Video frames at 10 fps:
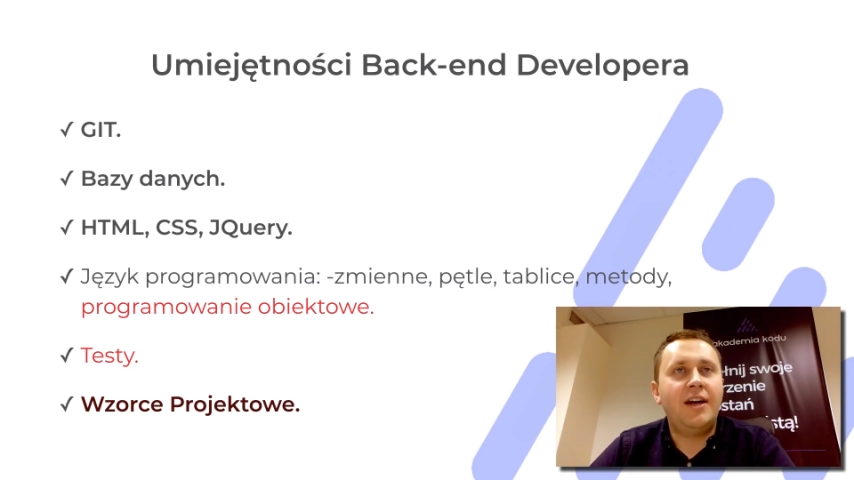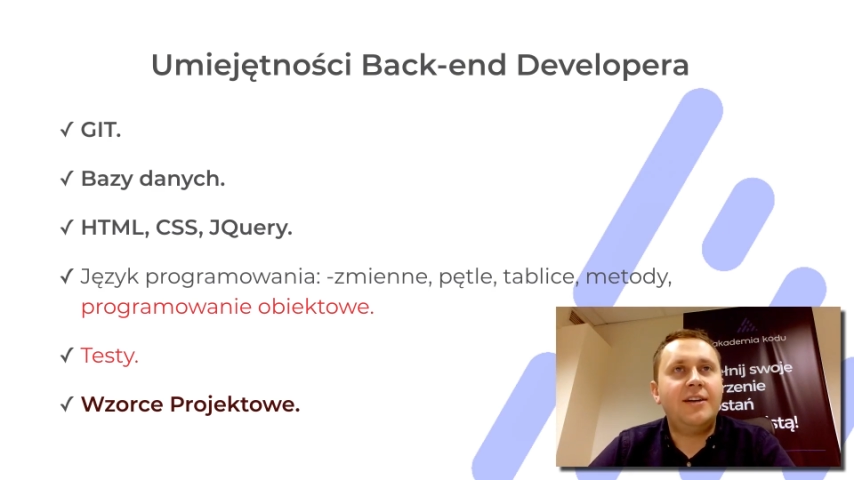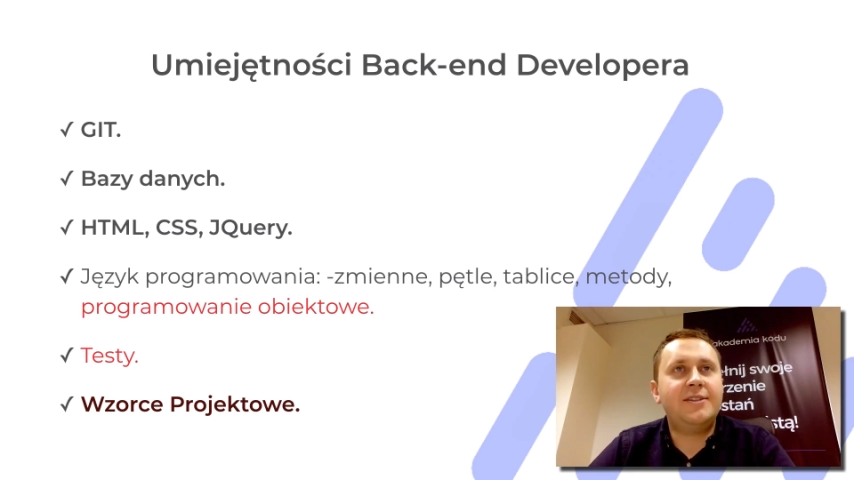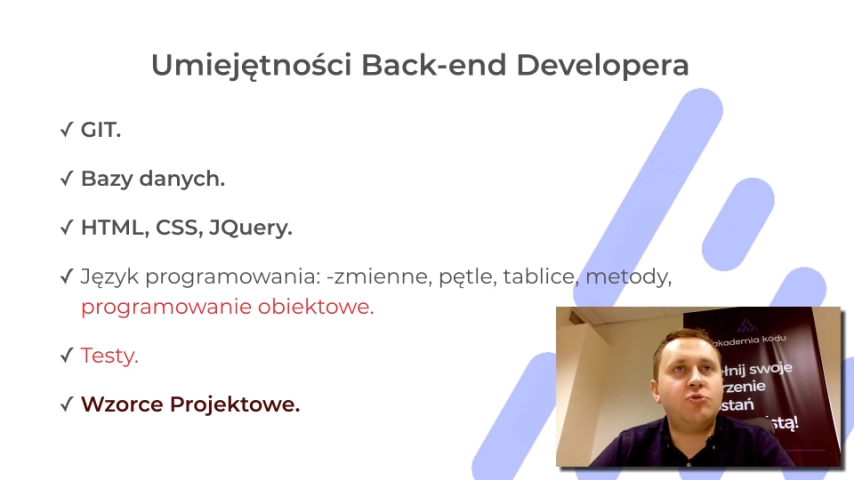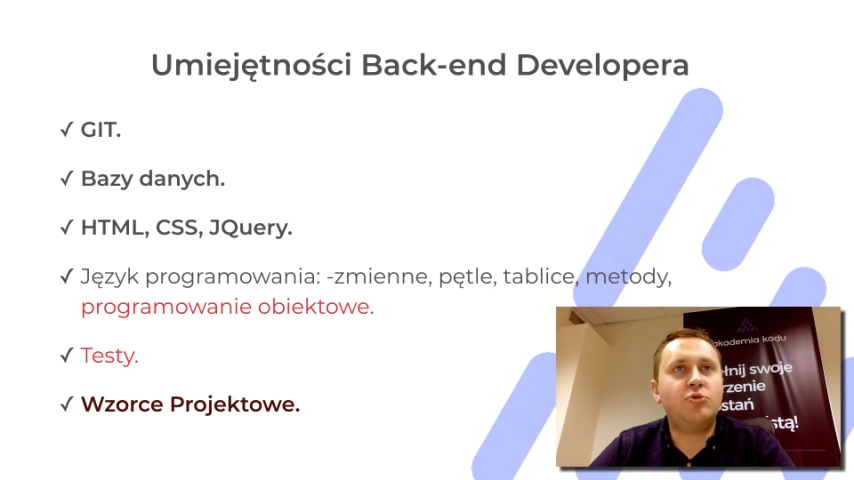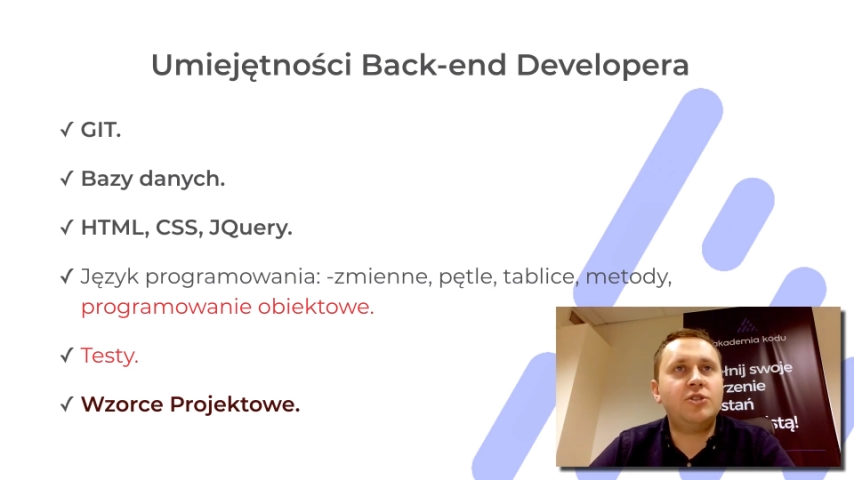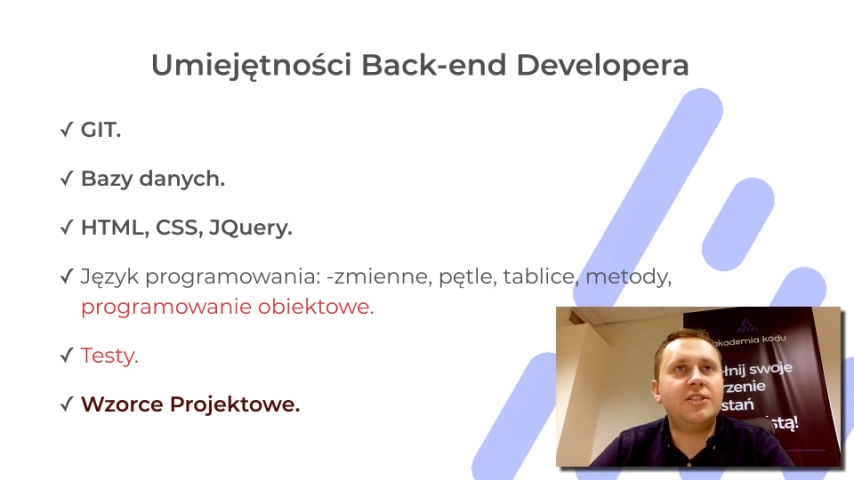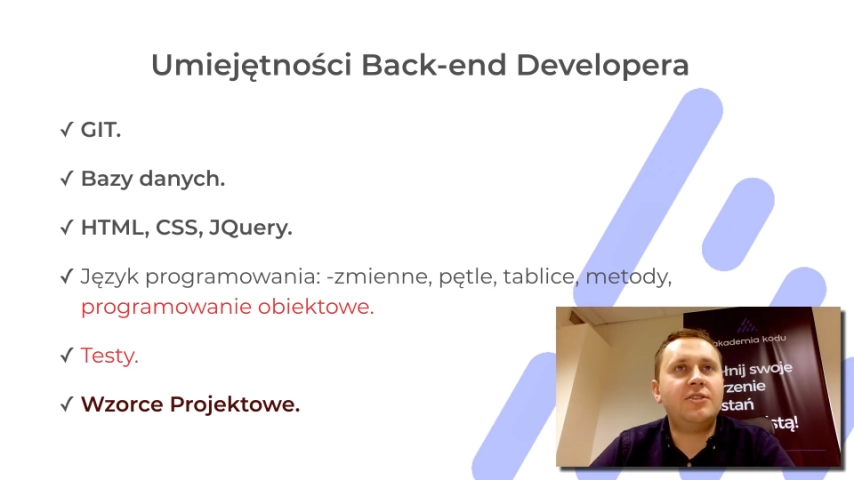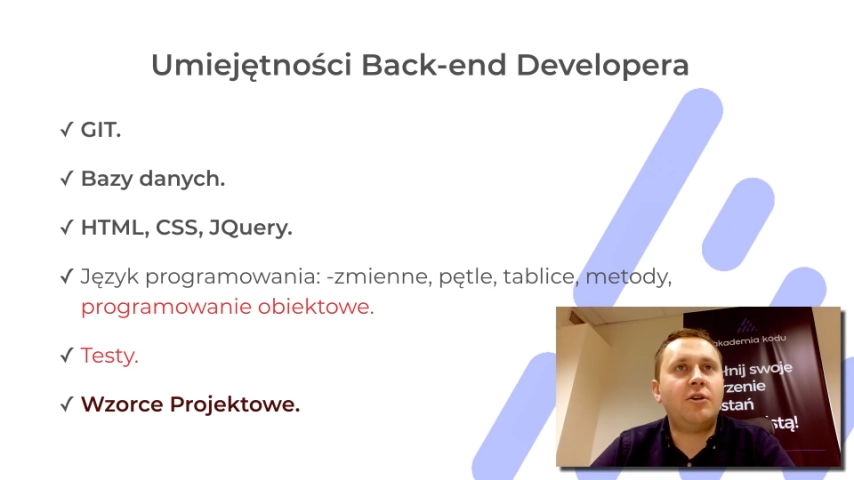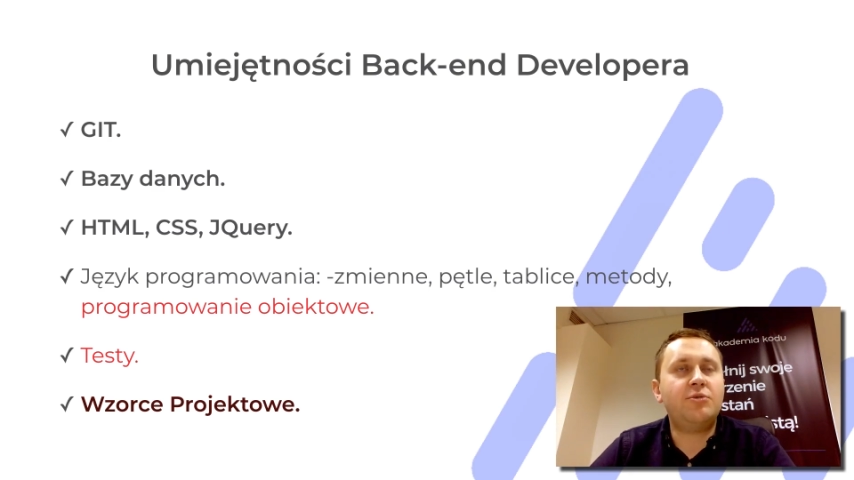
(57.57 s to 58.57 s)

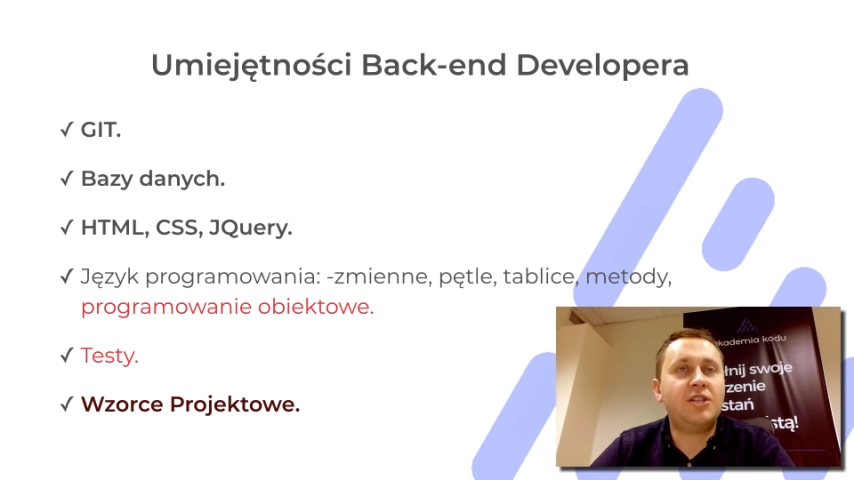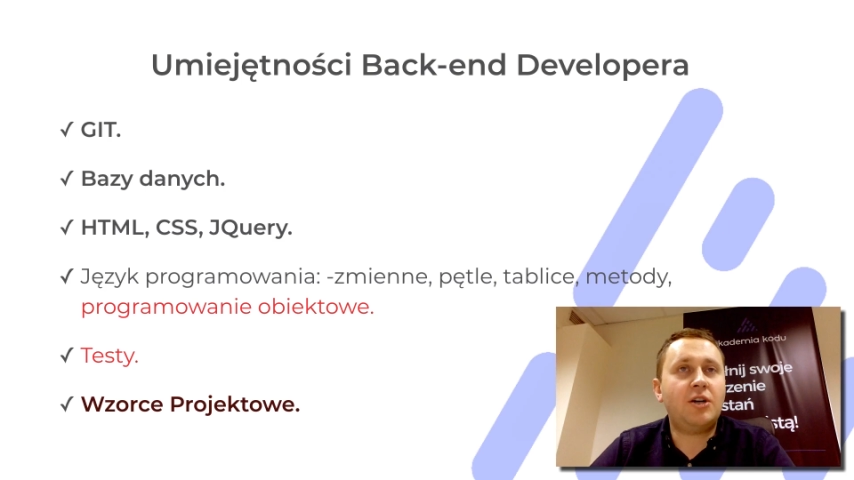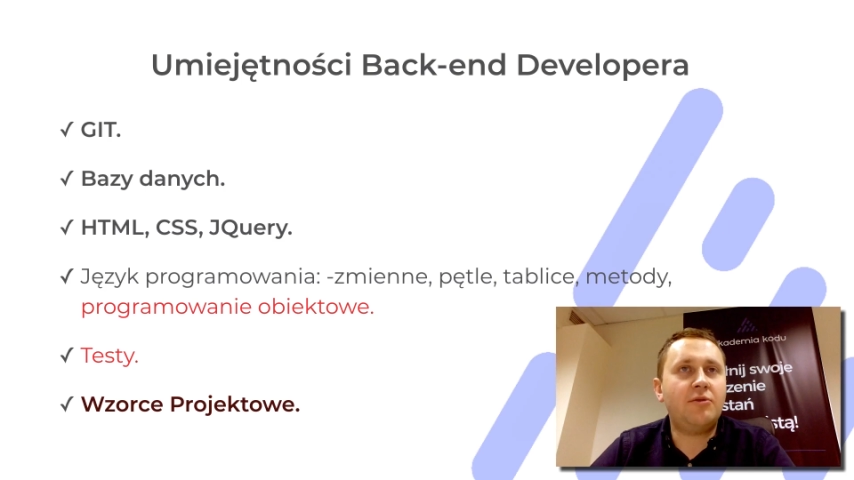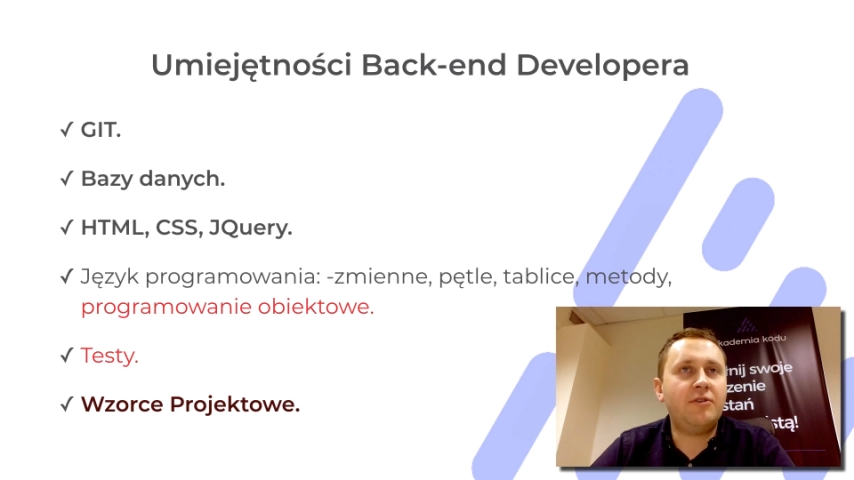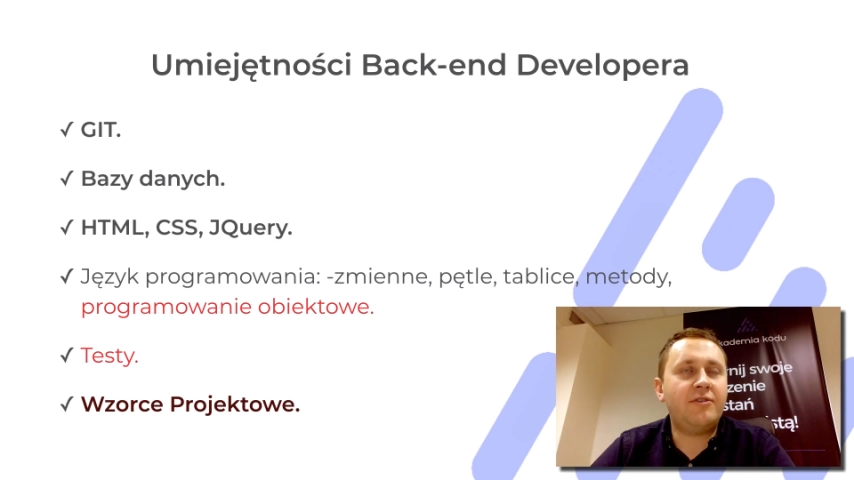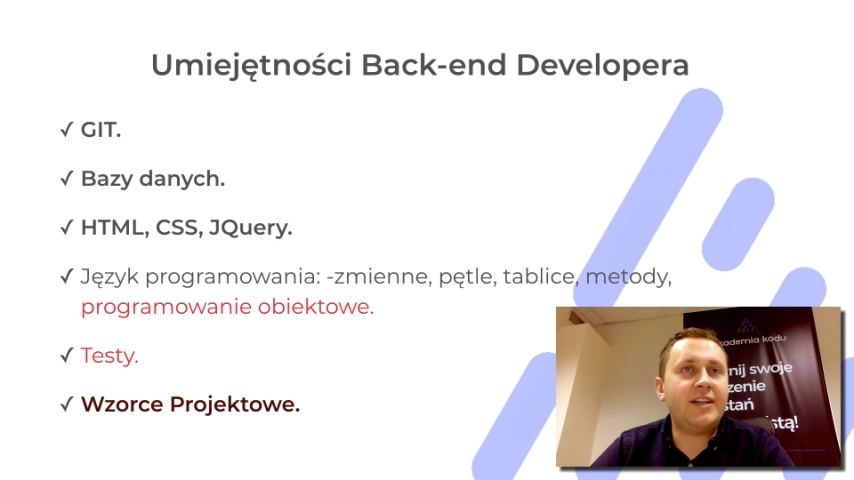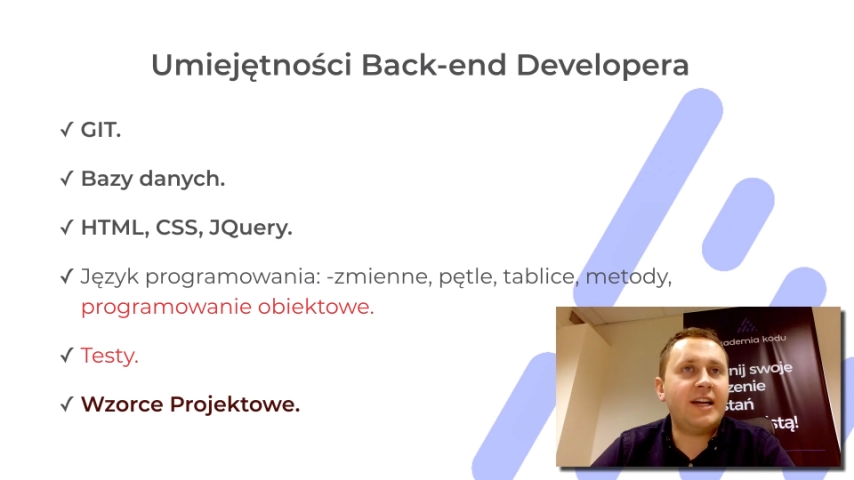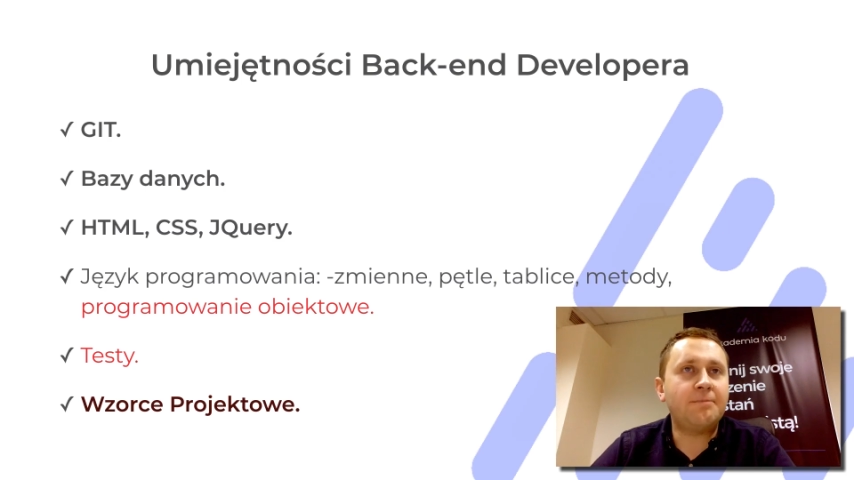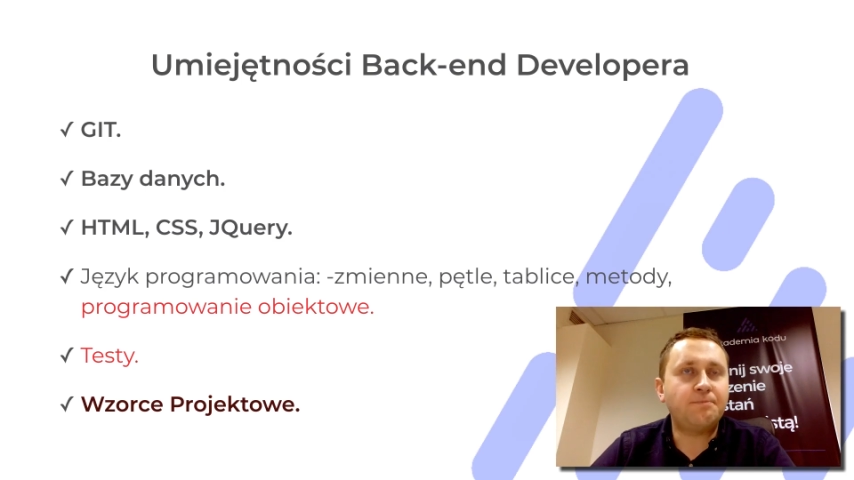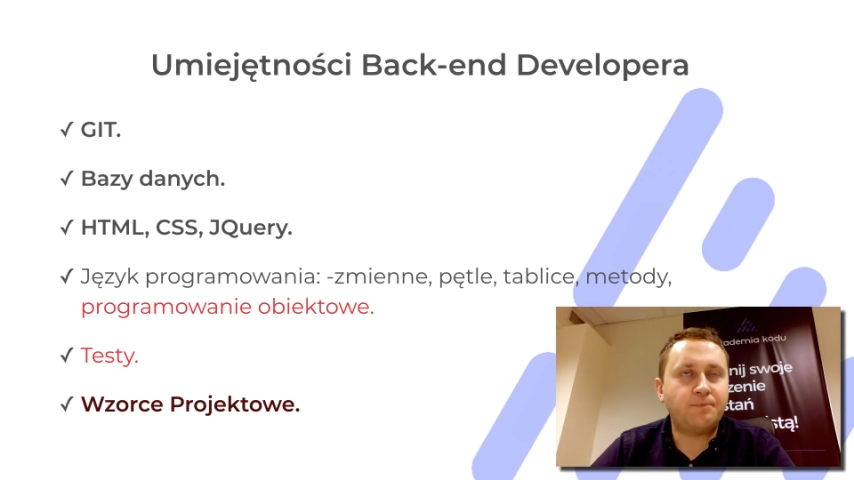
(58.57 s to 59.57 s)
służy do
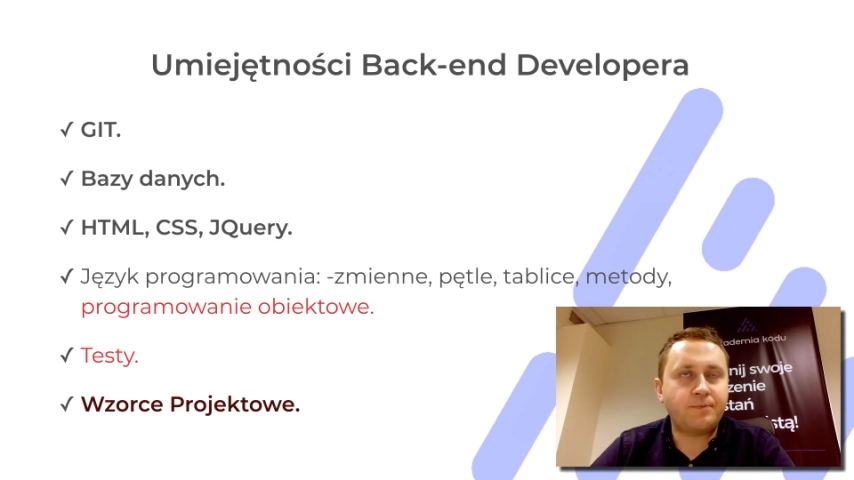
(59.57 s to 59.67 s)
przechowywania